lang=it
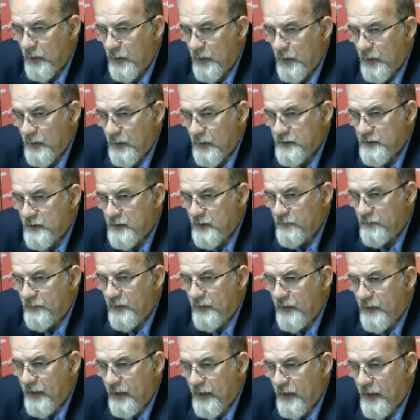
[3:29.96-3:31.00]

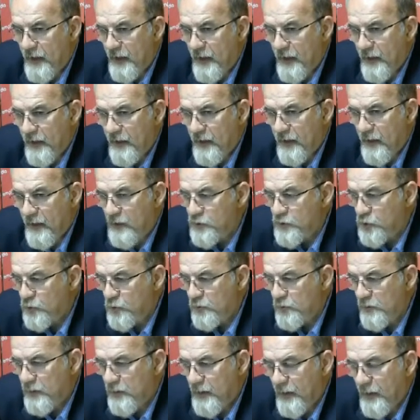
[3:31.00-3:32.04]
significa che la
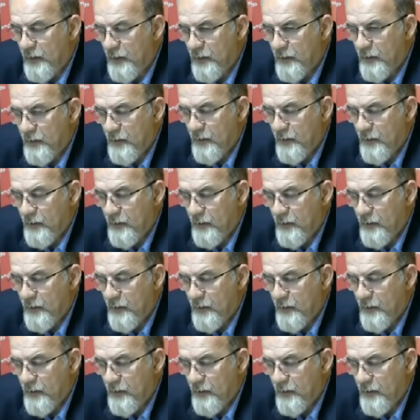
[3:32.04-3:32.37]
Giunta